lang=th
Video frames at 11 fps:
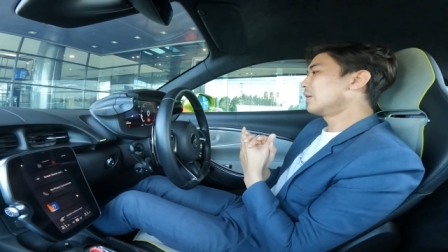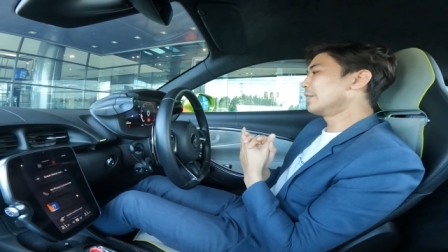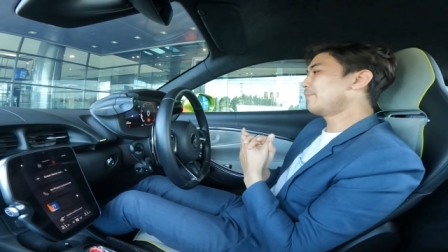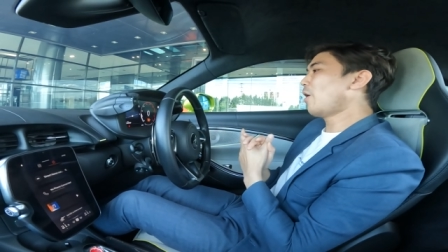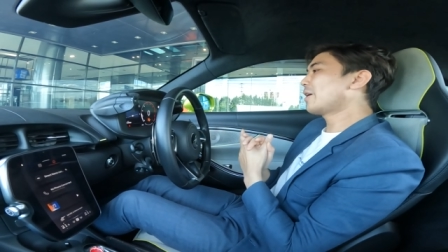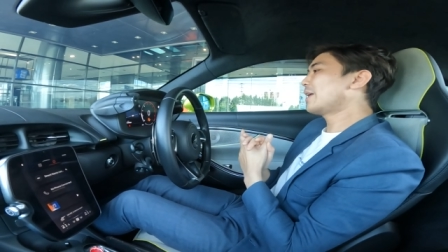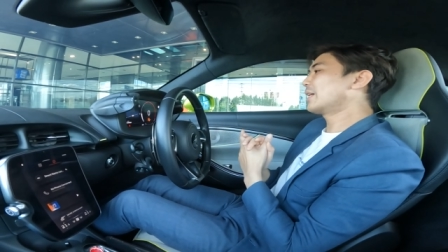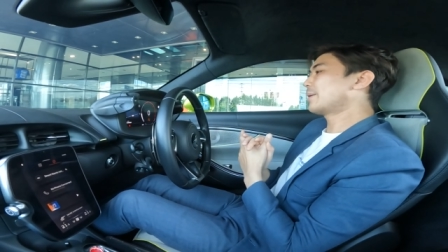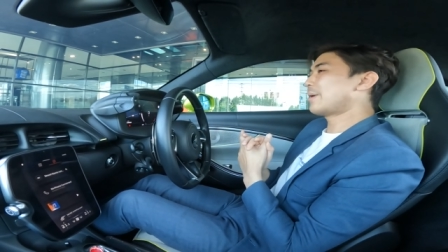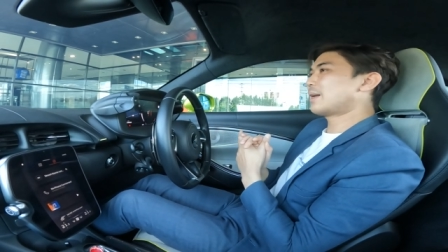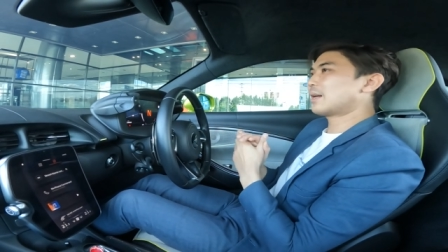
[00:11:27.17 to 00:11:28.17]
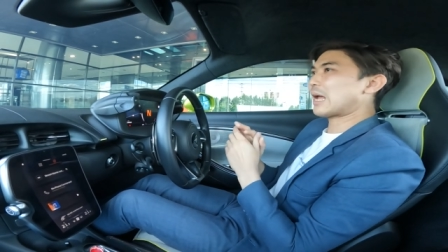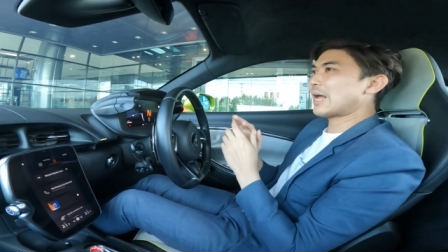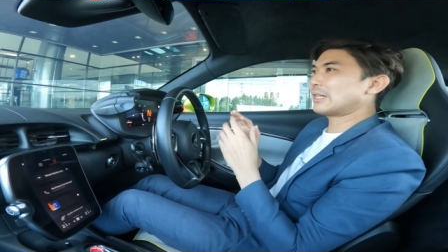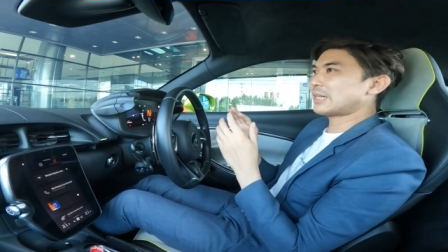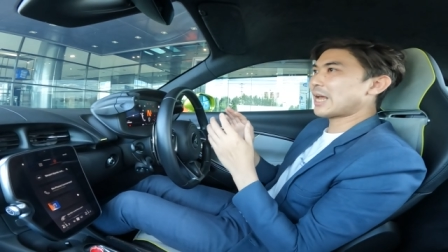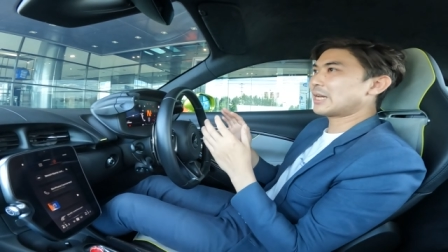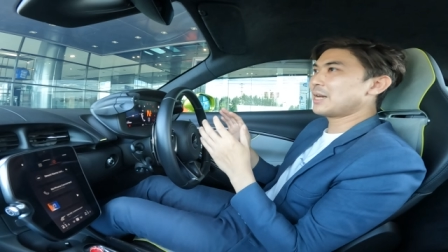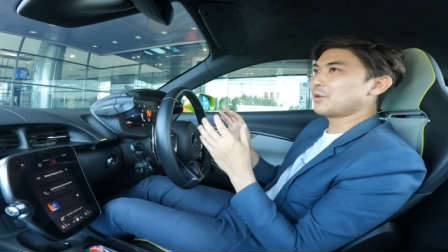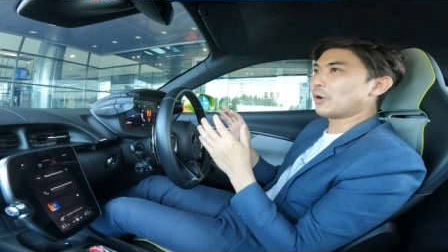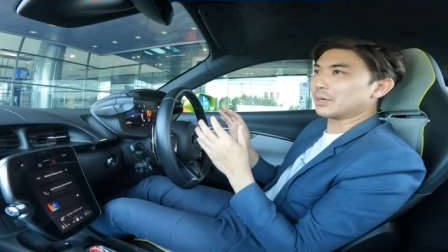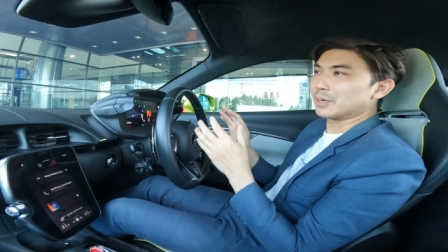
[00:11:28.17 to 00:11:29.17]
สปอร์ตเนี่ยจะเป็นการใช้เครื่อ
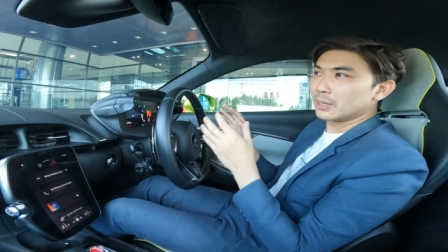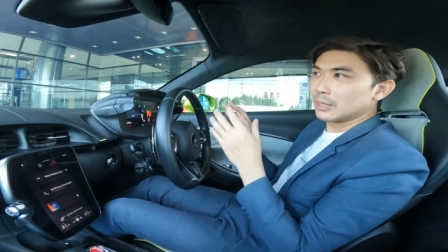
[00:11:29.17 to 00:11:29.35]
งยนต์